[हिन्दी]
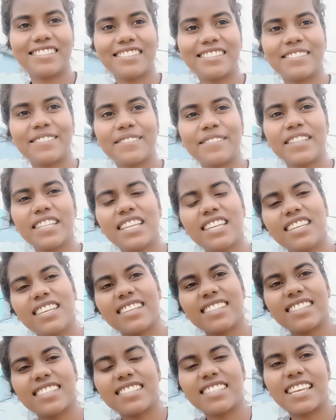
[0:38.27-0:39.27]
एक्सरसाइज
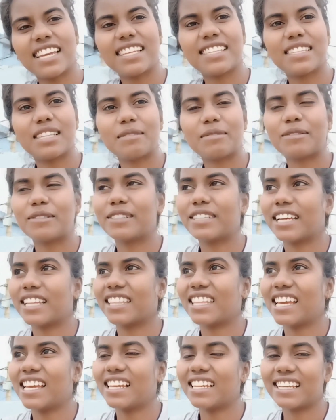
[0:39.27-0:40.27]
सब हो जाता है लेकिन
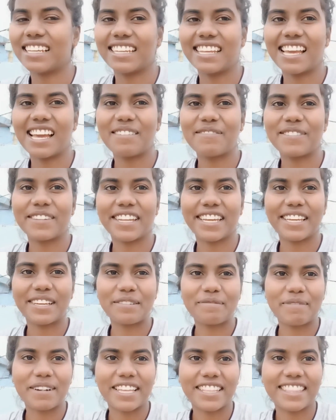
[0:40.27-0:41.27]
यहाँ पर नहीं हो पाता है
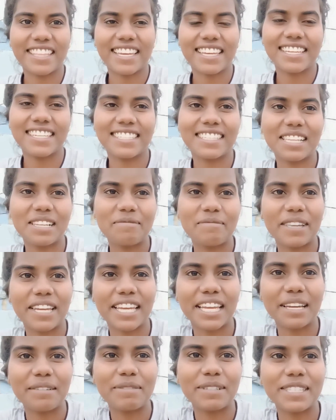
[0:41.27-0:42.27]
इसलिए मैं अभी
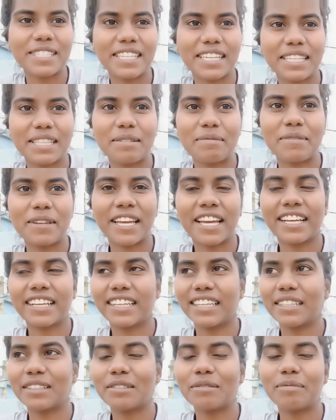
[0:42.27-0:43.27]
छत में आ गई हूँ पहले
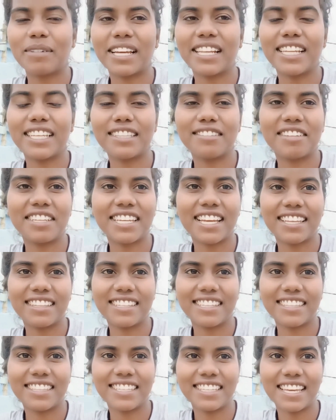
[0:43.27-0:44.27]
तो नहीं आती थी आज
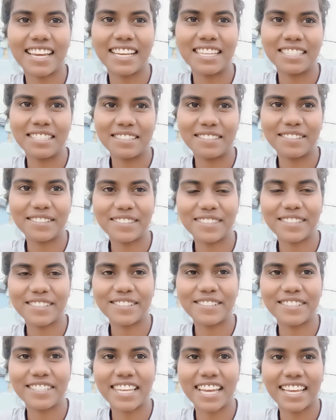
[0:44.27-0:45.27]
शुरू शुरू भी आई
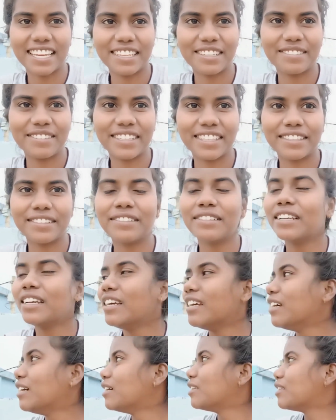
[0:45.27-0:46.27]
हुई हूँ अभी
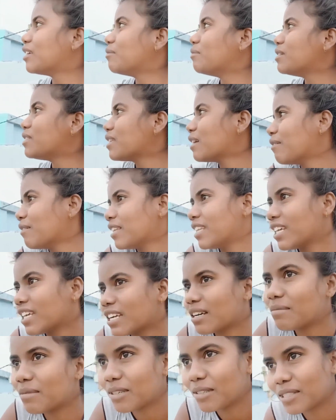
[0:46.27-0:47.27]
सवेरे का मौसम है
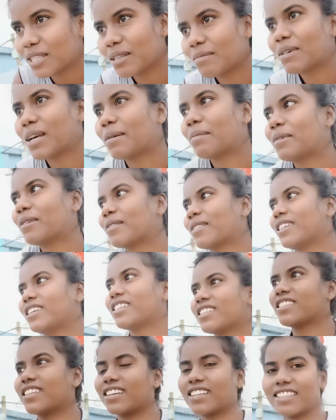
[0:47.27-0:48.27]
आप लोग देख सकते
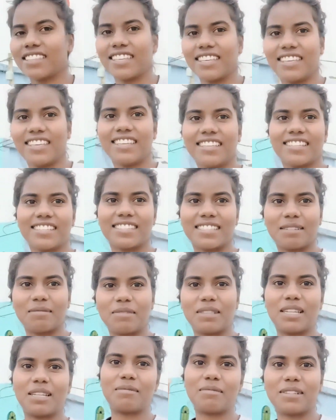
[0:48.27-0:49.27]
हैं कि सब तरफ इतना
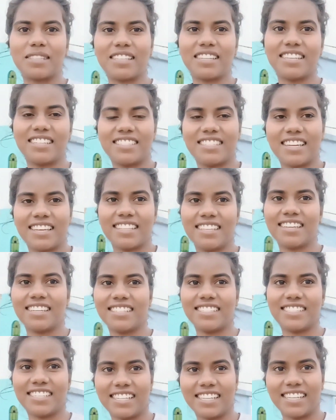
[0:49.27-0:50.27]
ज़्यादा अच्छा लग रहा
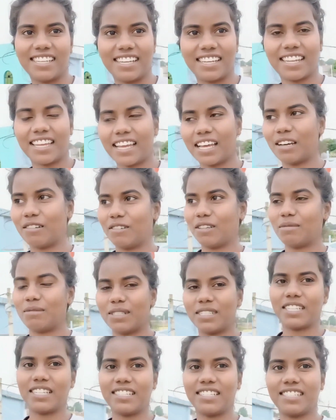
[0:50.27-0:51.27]
है हवा भी ठंडी
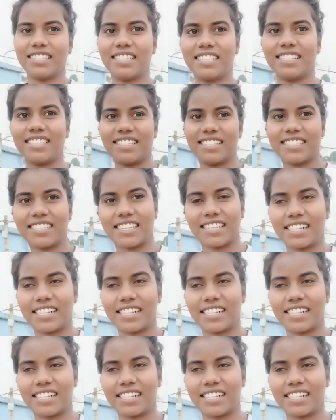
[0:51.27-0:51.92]
ठंडी चल रही है